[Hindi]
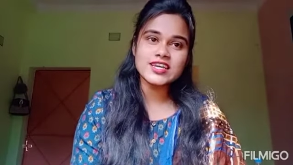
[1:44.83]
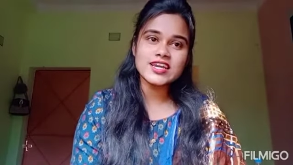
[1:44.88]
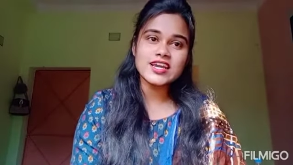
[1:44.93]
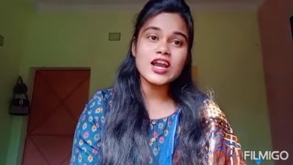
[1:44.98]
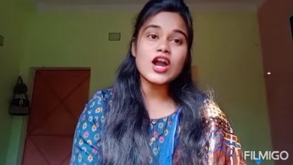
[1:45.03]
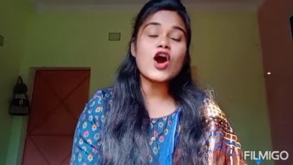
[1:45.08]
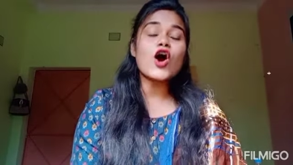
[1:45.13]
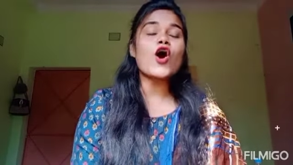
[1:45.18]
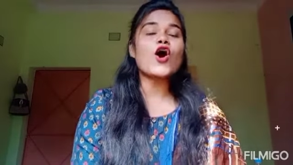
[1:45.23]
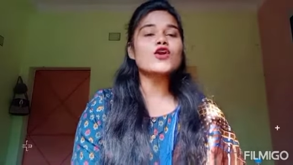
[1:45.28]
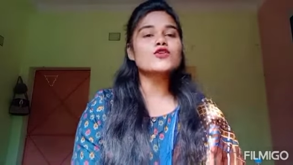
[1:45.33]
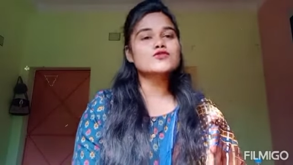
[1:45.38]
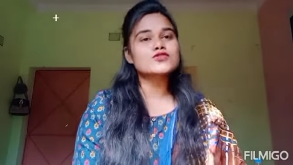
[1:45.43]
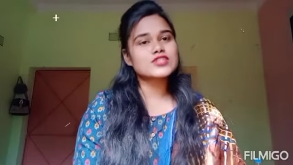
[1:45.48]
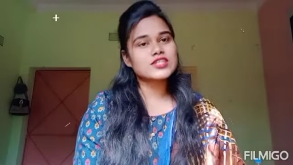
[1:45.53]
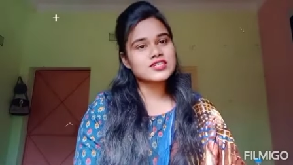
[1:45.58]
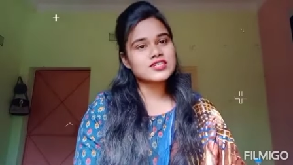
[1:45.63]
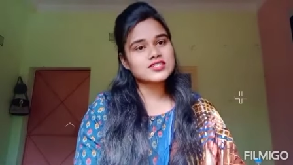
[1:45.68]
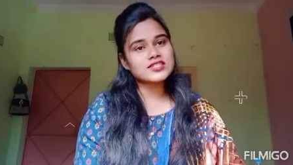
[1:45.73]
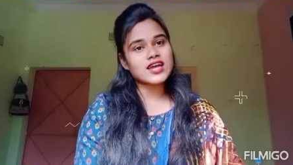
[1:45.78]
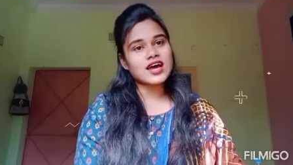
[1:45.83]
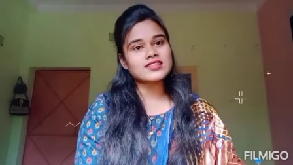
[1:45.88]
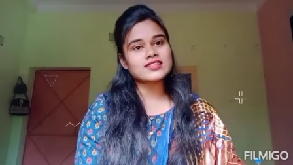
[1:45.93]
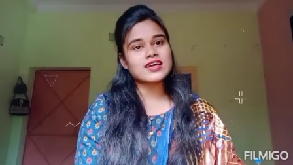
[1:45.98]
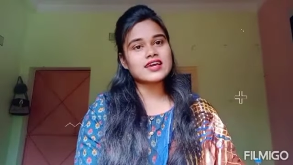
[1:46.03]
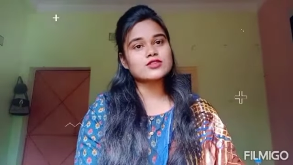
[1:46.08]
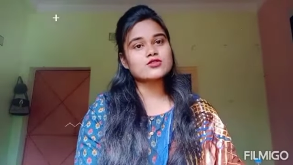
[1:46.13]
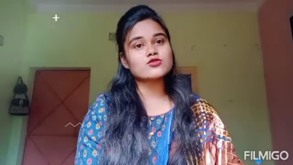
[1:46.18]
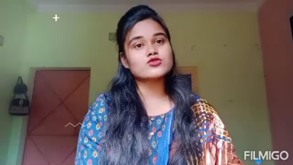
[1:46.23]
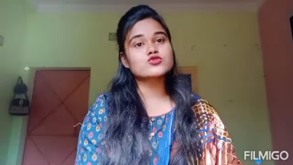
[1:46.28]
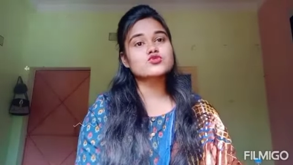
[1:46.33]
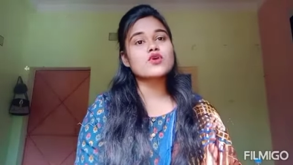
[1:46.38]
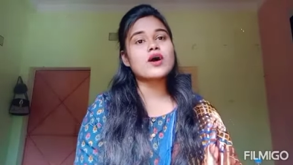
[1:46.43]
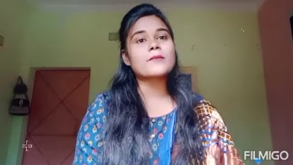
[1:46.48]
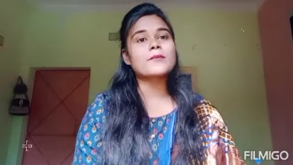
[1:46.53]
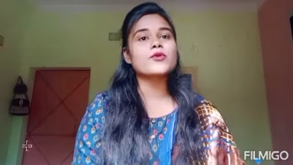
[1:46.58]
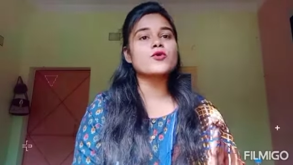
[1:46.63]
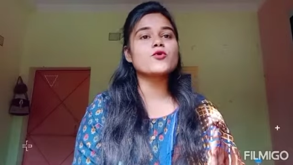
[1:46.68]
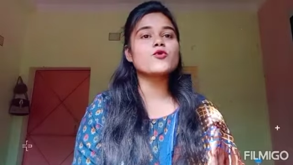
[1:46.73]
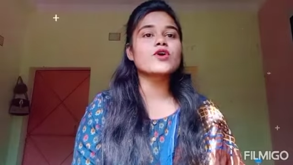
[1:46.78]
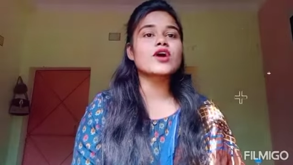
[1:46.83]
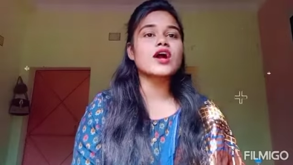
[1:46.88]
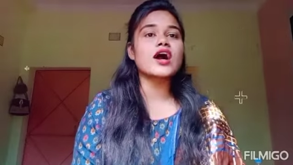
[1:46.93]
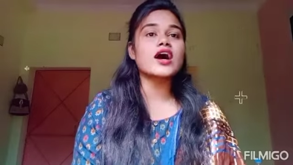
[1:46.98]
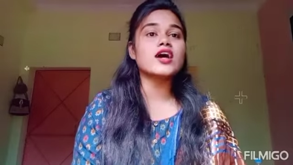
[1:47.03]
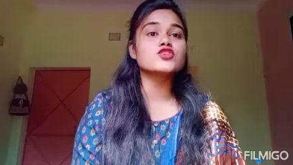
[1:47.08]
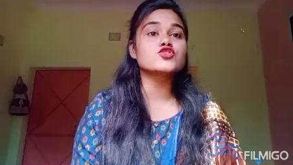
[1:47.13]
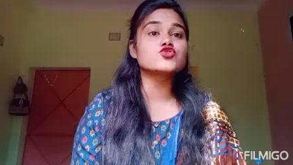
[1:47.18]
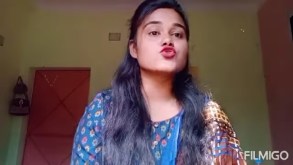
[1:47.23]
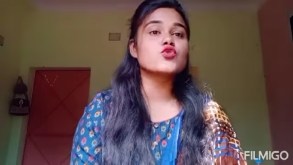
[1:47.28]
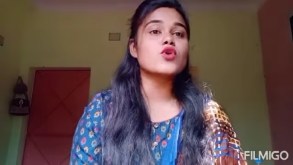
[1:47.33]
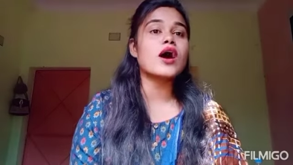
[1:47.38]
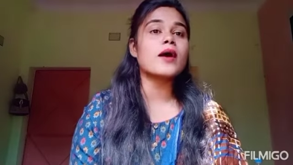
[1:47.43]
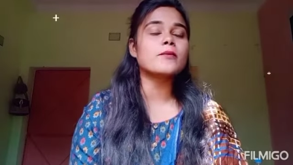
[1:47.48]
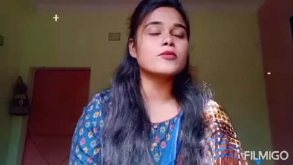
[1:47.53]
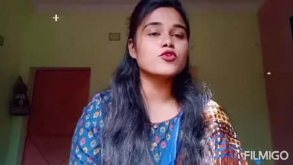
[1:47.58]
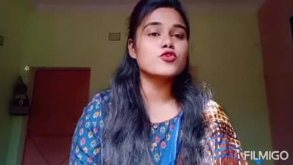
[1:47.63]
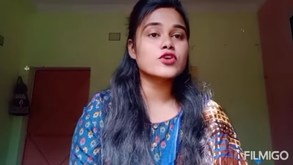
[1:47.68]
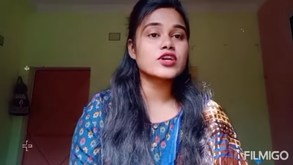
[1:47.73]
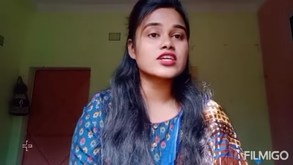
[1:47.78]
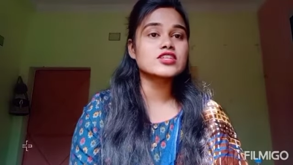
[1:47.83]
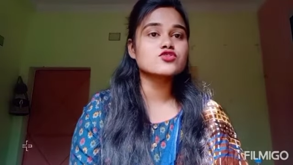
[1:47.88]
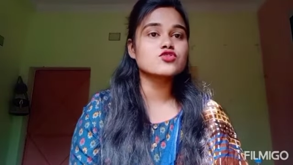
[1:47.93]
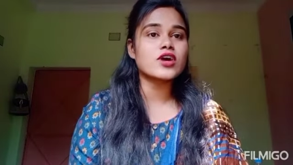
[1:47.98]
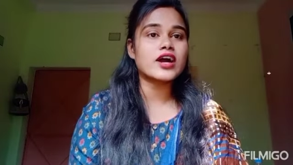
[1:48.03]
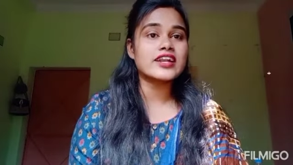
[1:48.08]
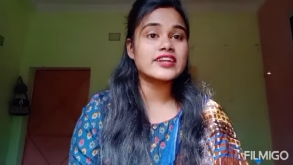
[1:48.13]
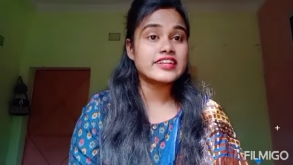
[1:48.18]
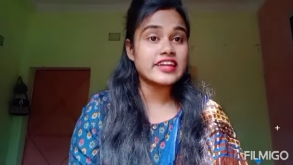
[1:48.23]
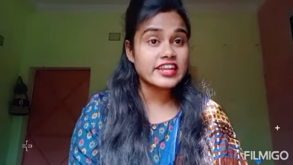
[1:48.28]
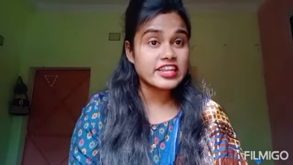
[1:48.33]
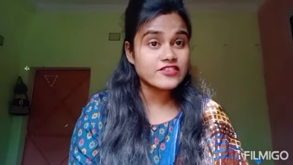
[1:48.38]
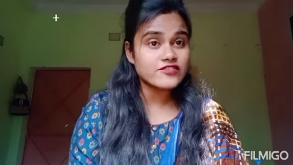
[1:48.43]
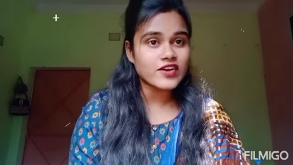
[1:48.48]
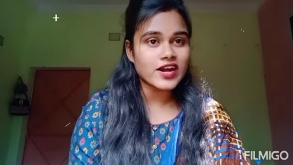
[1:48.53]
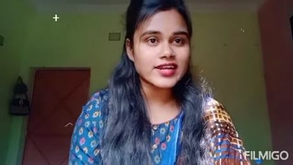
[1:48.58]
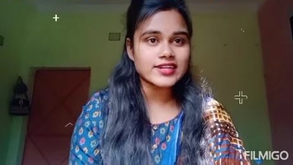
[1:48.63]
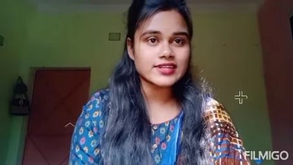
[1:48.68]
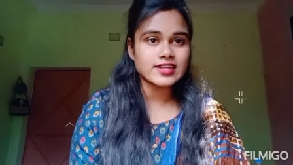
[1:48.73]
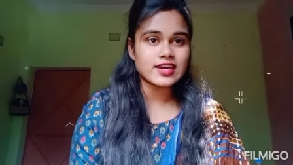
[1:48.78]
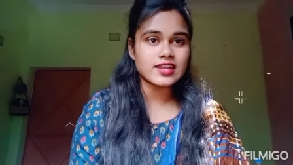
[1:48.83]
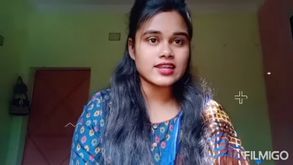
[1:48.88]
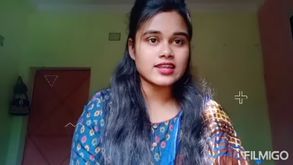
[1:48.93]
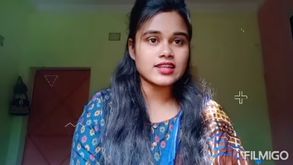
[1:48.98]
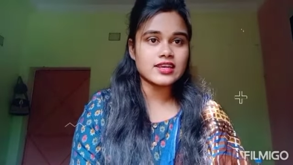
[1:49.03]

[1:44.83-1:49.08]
और उसके साथ है दोस्तों आप लोगों का जो हम लोगों की जो है डेली वाइटल